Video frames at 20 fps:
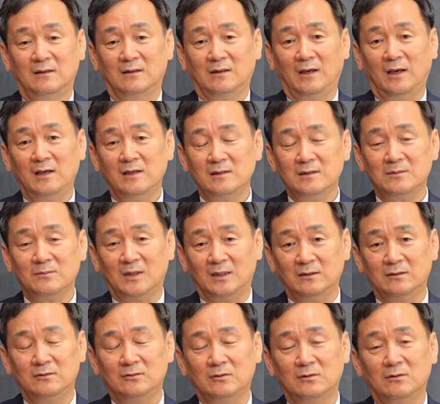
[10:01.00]
개인이
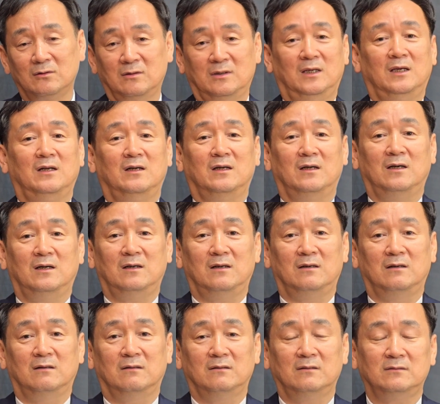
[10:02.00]
만들도록 해라.
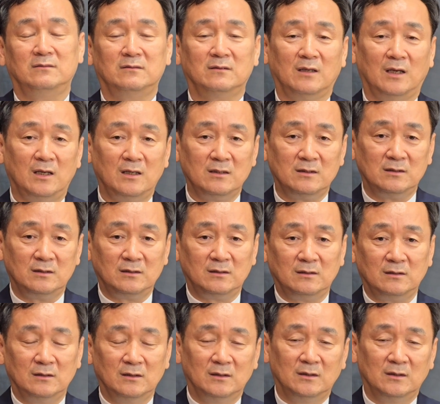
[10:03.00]
그래서 개인이